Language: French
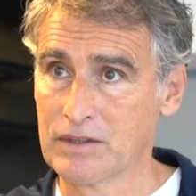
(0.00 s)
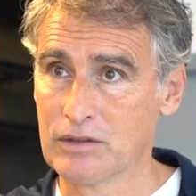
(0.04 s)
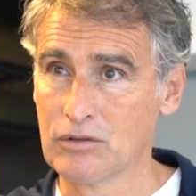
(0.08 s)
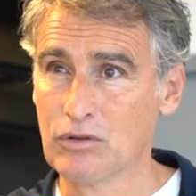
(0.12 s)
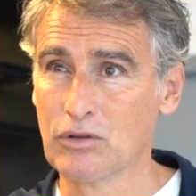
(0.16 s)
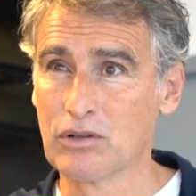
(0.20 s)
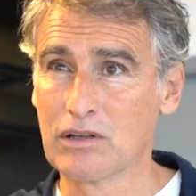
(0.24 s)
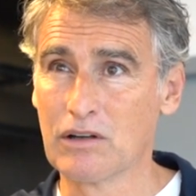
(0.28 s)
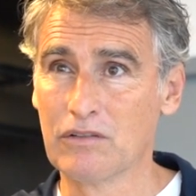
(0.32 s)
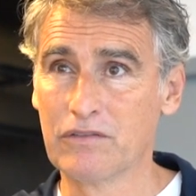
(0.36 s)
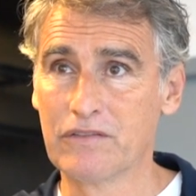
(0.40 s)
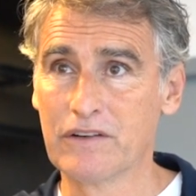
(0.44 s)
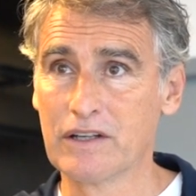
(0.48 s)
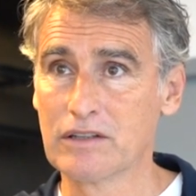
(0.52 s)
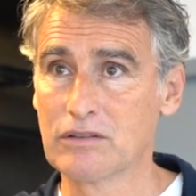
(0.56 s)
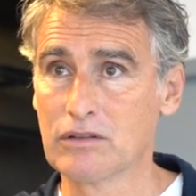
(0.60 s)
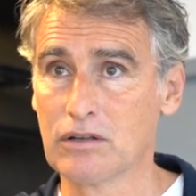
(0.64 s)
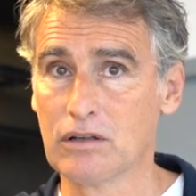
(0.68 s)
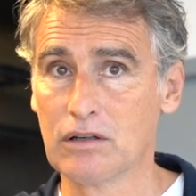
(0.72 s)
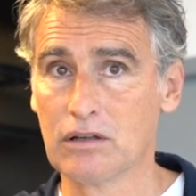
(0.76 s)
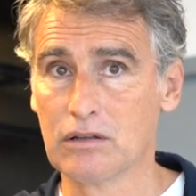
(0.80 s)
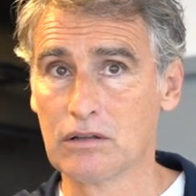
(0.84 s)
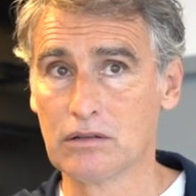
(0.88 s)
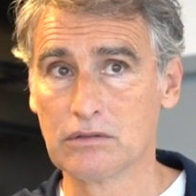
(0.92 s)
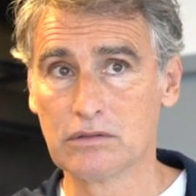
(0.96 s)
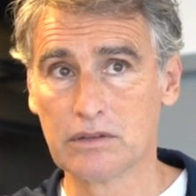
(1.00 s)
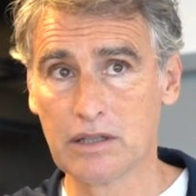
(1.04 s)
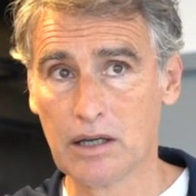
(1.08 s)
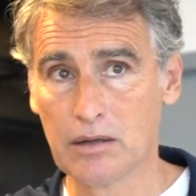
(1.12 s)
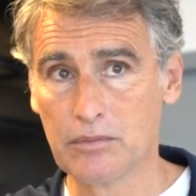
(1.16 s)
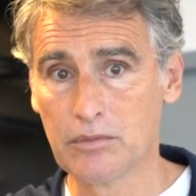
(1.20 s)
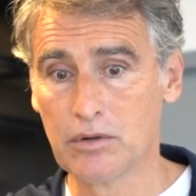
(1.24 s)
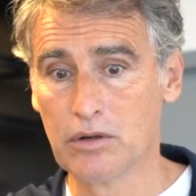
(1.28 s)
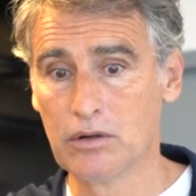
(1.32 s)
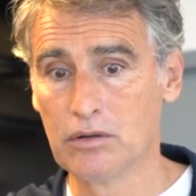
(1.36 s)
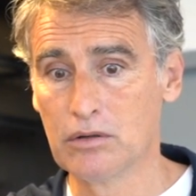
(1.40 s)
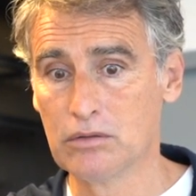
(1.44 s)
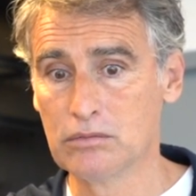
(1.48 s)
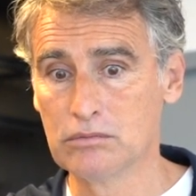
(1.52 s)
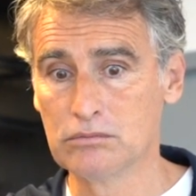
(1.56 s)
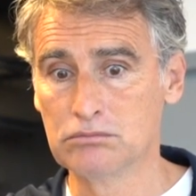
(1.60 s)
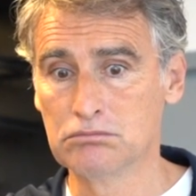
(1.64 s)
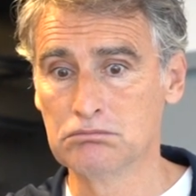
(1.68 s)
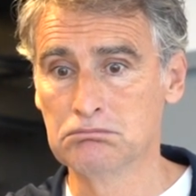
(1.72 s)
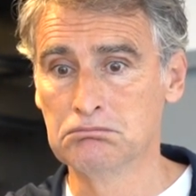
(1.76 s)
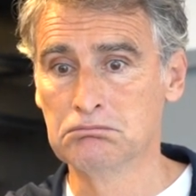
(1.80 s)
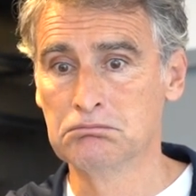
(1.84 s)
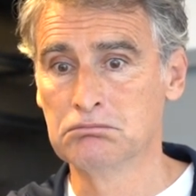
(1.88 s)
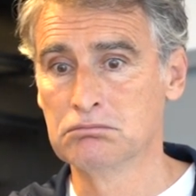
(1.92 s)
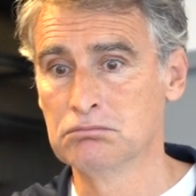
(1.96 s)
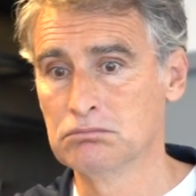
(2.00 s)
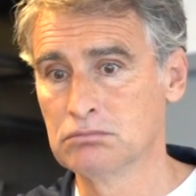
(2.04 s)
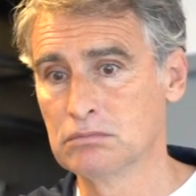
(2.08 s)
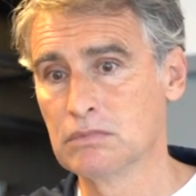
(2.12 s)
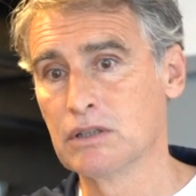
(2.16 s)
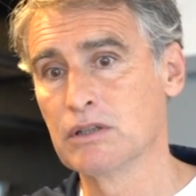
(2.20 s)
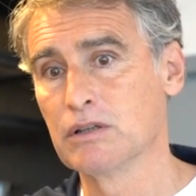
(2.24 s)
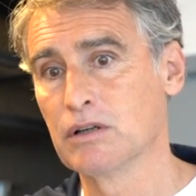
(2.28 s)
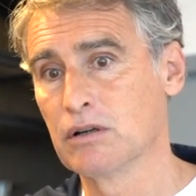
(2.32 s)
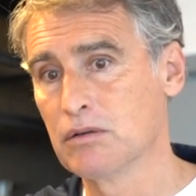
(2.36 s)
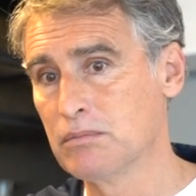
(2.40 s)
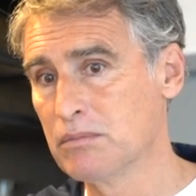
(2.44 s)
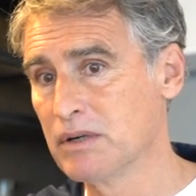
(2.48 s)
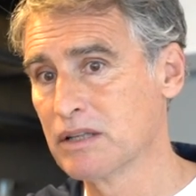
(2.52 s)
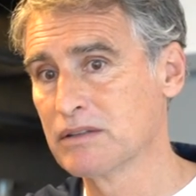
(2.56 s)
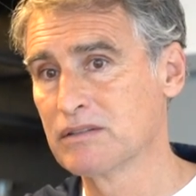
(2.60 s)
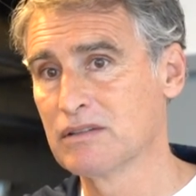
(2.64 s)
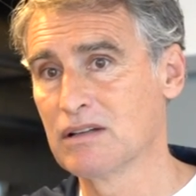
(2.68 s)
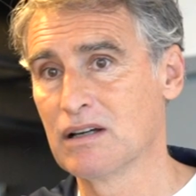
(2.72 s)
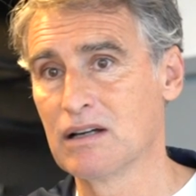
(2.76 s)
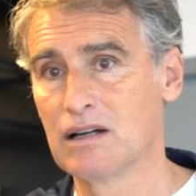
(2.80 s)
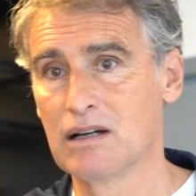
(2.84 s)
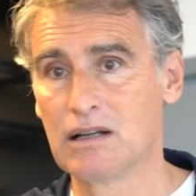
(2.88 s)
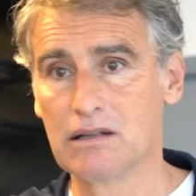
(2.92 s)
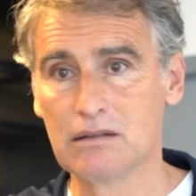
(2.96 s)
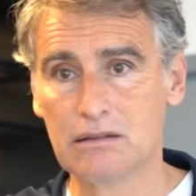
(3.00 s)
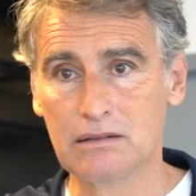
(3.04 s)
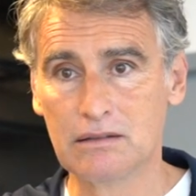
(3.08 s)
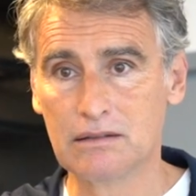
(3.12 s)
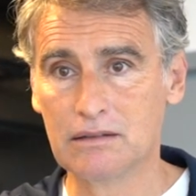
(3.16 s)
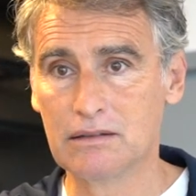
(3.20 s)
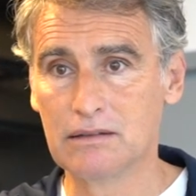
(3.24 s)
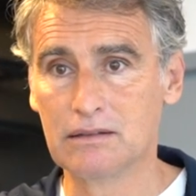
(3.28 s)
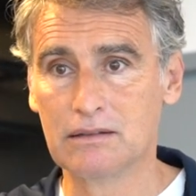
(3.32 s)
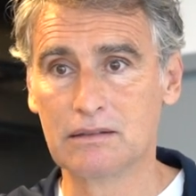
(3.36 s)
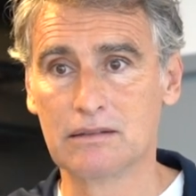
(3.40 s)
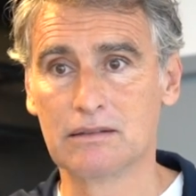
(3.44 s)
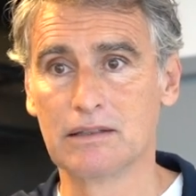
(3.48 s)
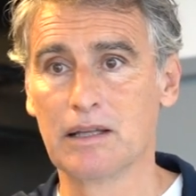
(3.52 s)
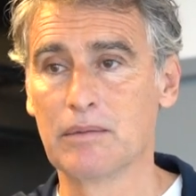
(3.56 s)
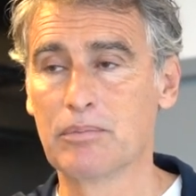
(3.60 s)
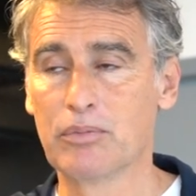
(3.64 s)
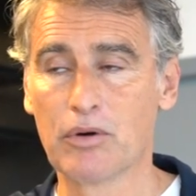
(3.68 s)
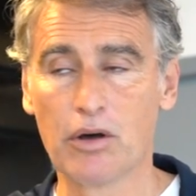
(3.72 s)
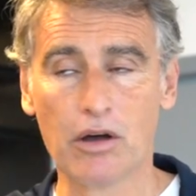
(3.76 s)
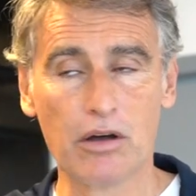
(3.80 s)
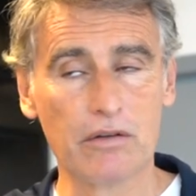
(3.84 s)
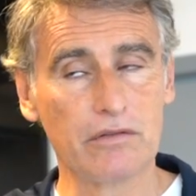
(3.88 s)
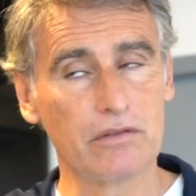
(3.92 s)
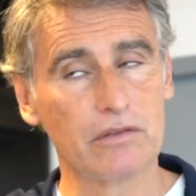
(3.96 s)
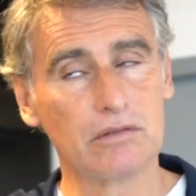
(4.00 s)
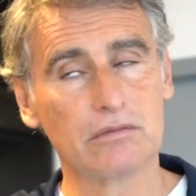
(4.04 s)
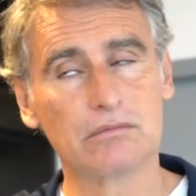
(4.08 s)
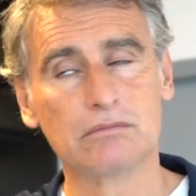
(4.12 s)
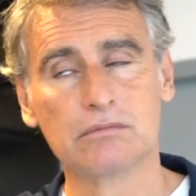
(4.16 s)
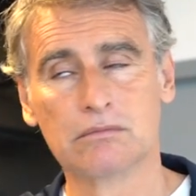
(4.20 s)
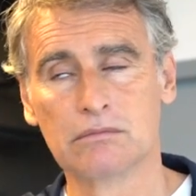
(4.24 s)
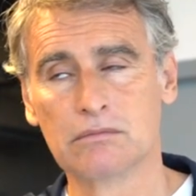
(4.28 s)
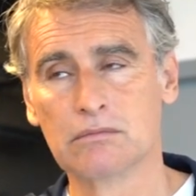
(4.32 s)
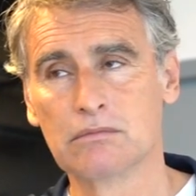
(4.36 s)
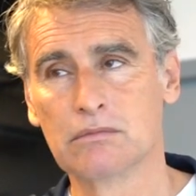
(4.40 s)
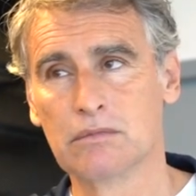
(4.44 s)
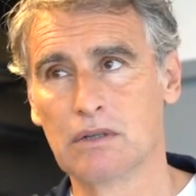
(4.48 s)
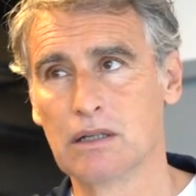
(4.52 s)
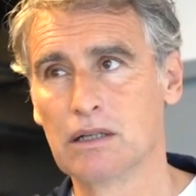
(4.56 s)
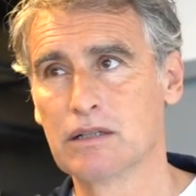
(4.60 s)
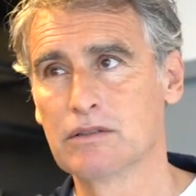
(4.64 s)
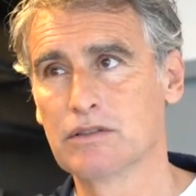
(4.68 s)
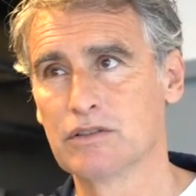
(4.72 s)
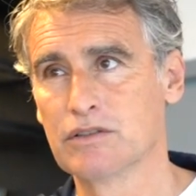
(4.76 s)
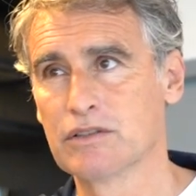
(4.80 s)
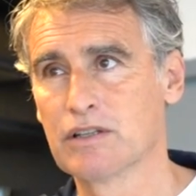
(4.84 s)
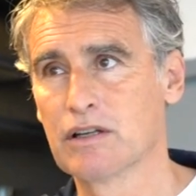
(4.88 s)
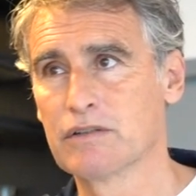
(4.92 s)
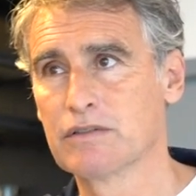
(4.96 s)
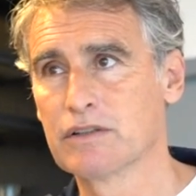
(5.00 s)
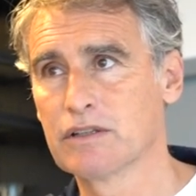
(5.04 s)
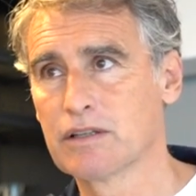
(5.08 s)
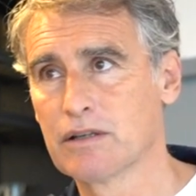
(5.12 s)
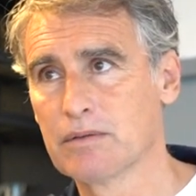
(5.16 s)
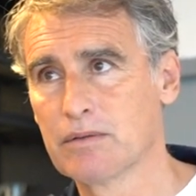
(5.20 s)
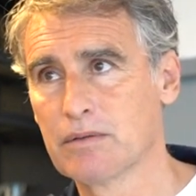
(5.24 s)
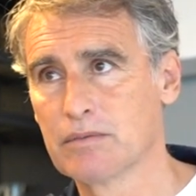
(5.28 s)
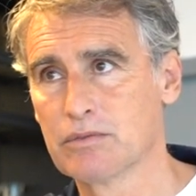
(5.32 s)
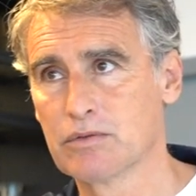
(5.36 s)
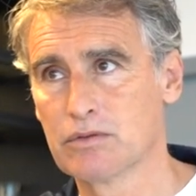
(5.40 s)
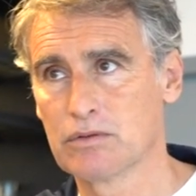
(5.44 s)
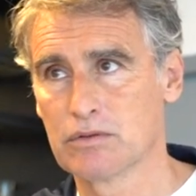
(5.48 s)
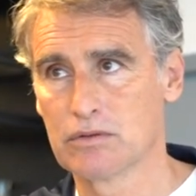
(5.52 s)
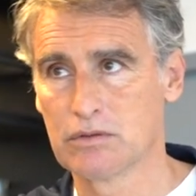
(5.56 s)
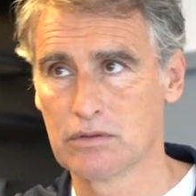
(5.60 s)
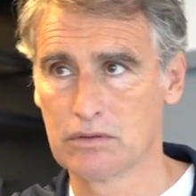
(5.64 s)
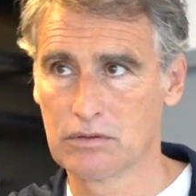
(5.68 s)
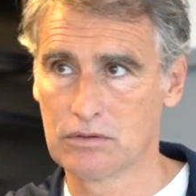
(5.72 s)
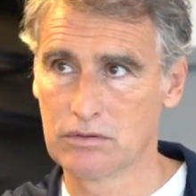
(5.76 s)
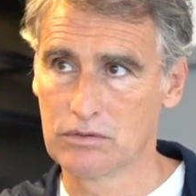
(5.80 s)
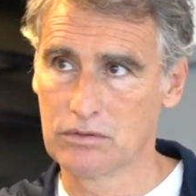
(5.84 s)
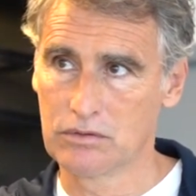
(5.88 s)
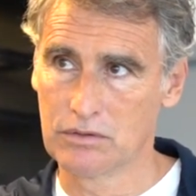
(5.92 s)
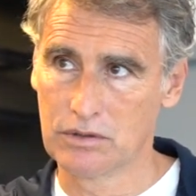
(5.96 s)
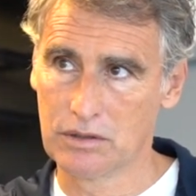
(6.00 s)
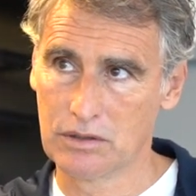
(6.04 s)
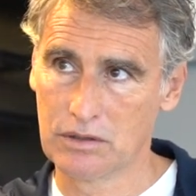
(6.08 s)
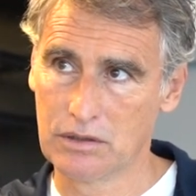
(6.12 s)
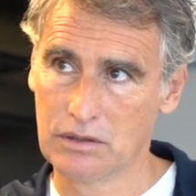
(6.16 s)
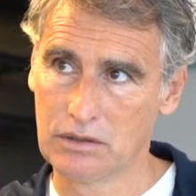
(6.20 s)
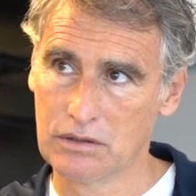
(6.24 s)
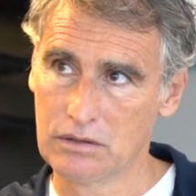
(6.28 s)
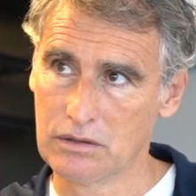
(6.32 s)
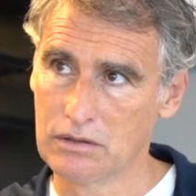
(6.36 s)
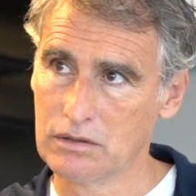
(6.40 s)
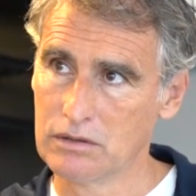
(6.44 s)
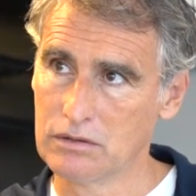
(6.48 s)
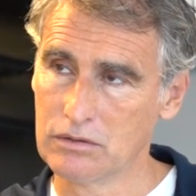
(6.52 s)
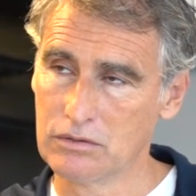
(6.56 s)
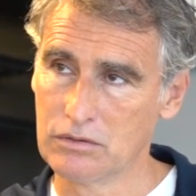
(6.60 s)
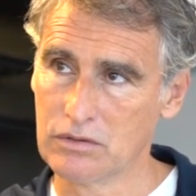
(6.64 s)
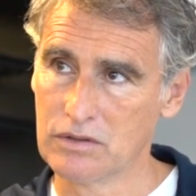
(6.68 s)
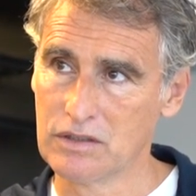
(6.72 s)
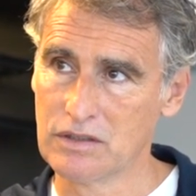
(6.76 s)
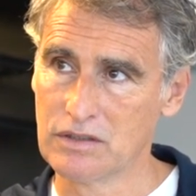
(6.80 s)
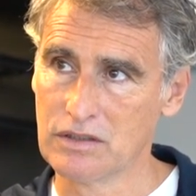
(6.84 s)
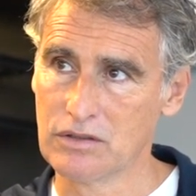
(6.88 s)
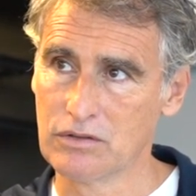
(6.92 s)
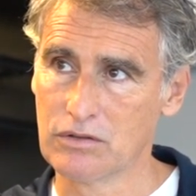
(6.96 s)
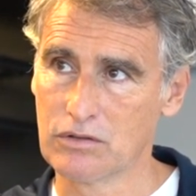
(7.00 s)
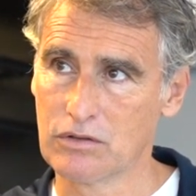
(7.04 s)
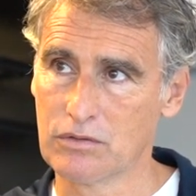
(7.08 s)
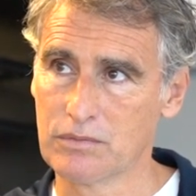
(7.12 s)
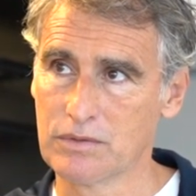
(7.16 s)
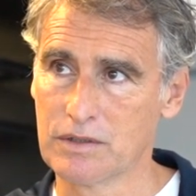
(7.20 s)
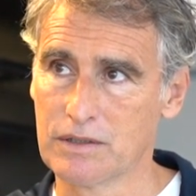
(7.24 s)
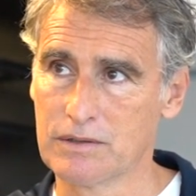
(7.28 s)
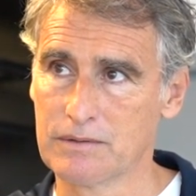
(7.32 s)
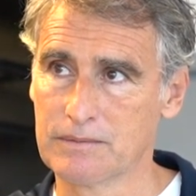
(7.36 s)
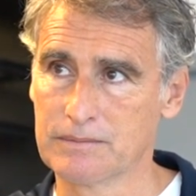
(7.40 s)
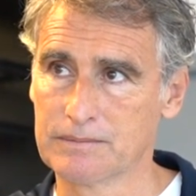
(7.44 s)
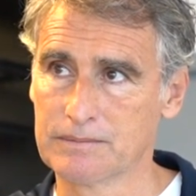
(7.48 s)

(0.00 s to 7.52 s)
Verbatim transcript: Donc en fait, en termes mental, épreuve, voilà, tu es servi quand même sur, des, sur des saisons comme ça.